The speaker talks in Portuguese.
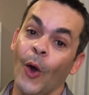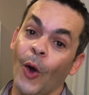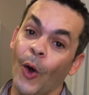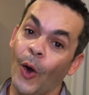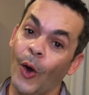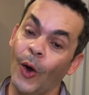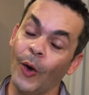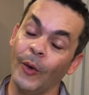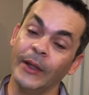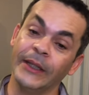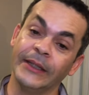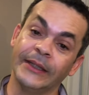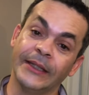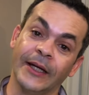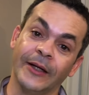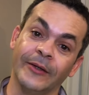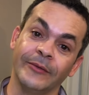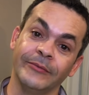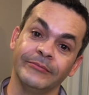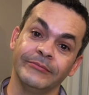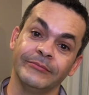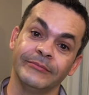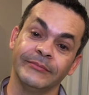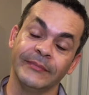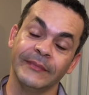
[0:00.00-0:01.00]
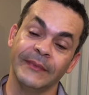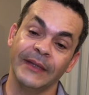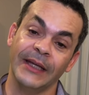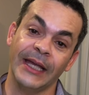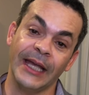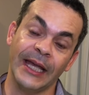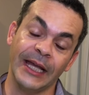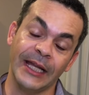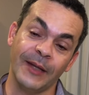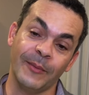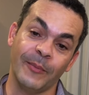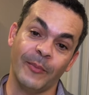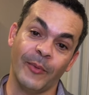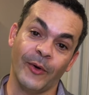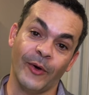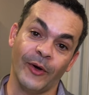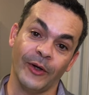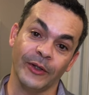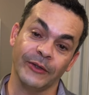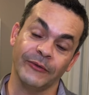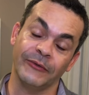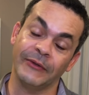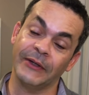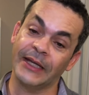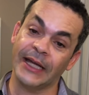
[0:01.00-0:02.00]
Ou então ele
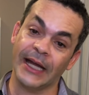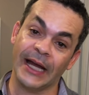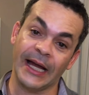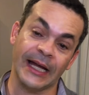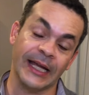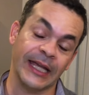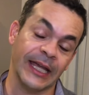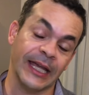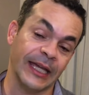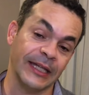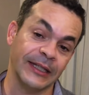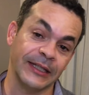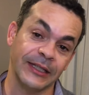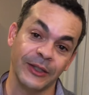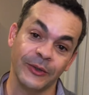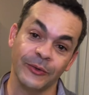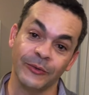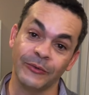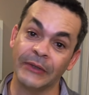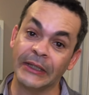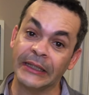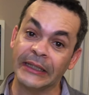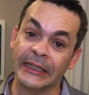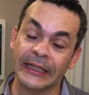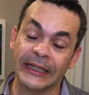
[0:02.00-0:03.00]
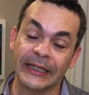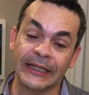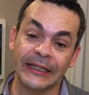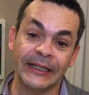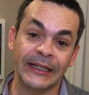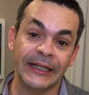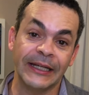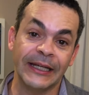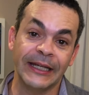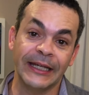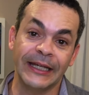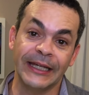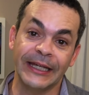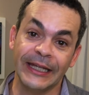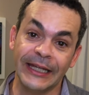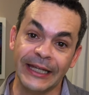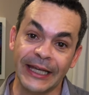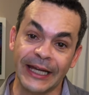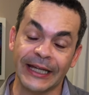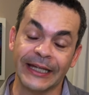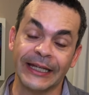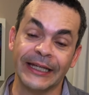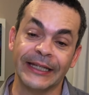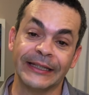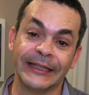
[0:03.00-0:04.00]
pode ficar quietinho na dele e
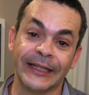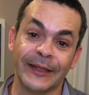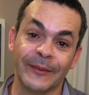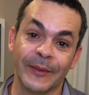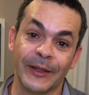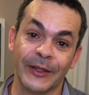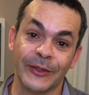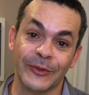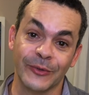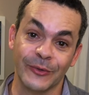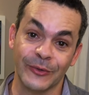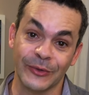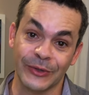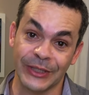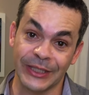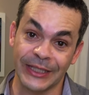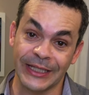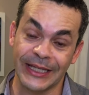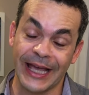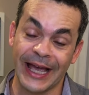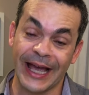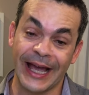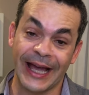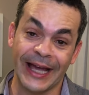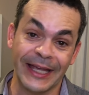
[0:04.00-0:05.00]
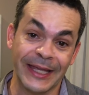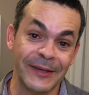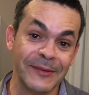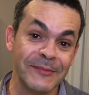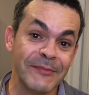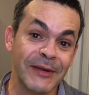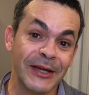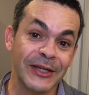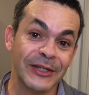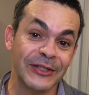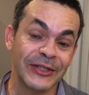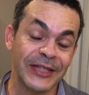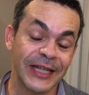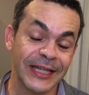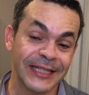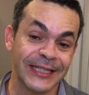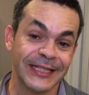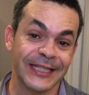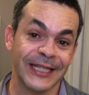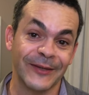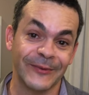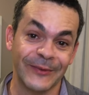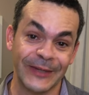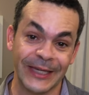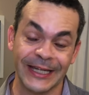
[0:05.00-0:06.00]
aí também surgir a
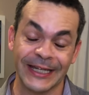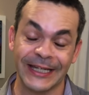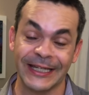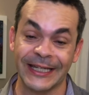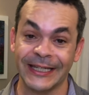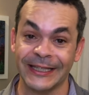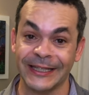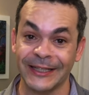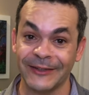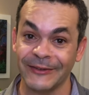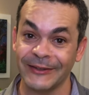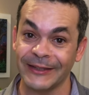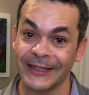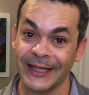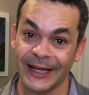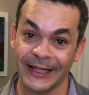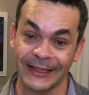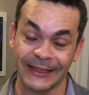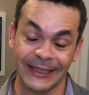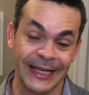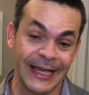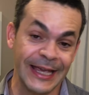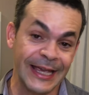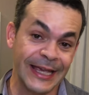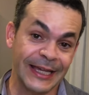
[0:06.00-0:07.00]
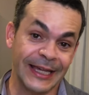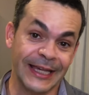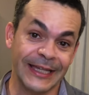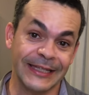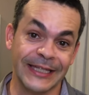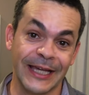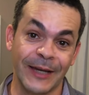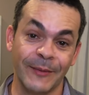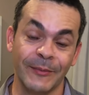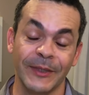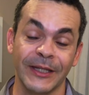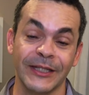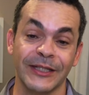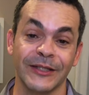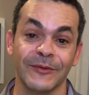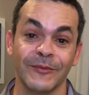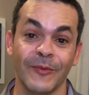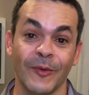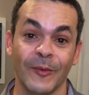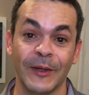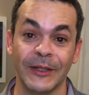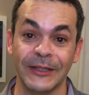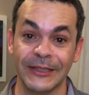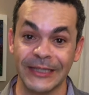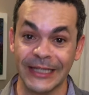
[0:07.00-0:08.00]
imaginação e a criatividade. Quem sabe nesses
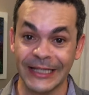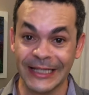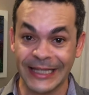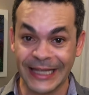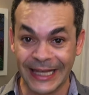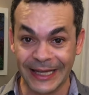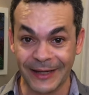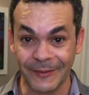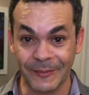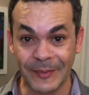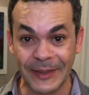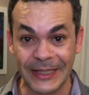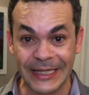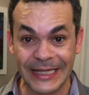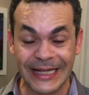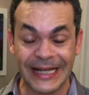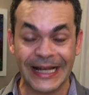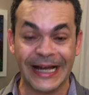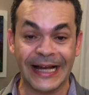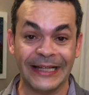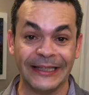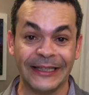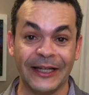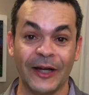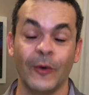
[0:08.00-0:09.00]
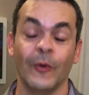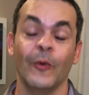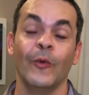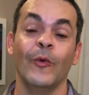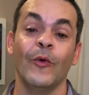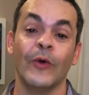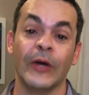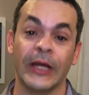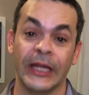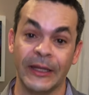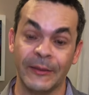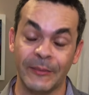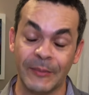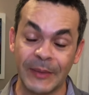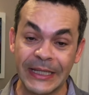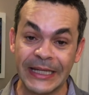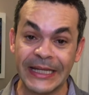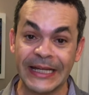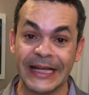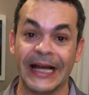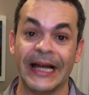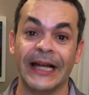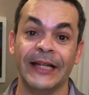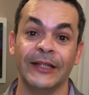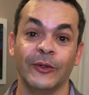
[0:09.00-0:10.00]
momentos ele queira brincar na rua ou queira
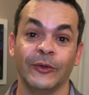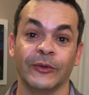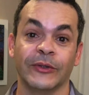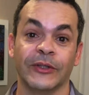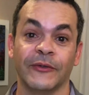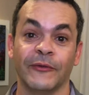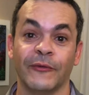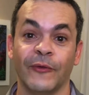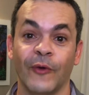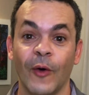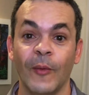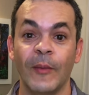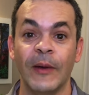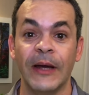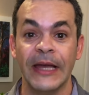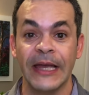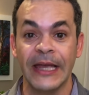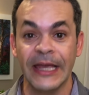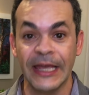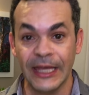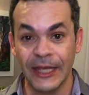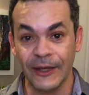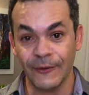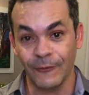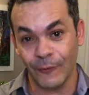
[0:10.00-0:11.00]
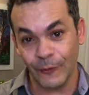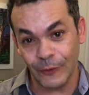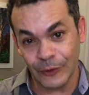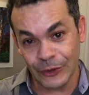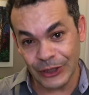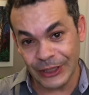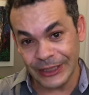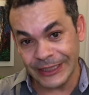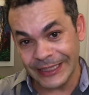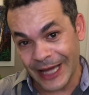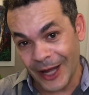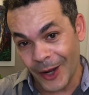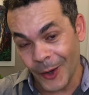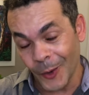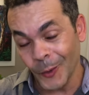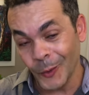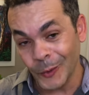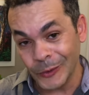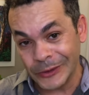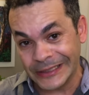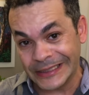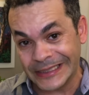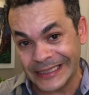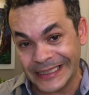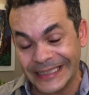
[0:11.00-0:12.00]
brincar de outra forma e fugir da
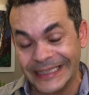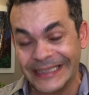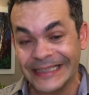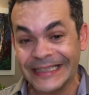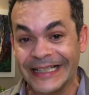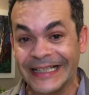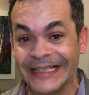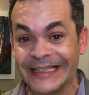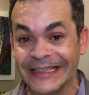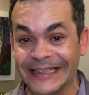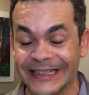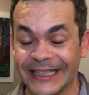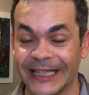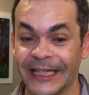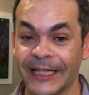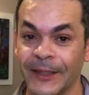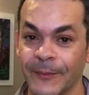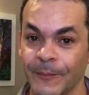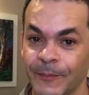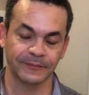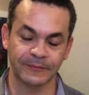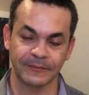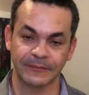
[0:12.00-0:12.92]
rotina dele.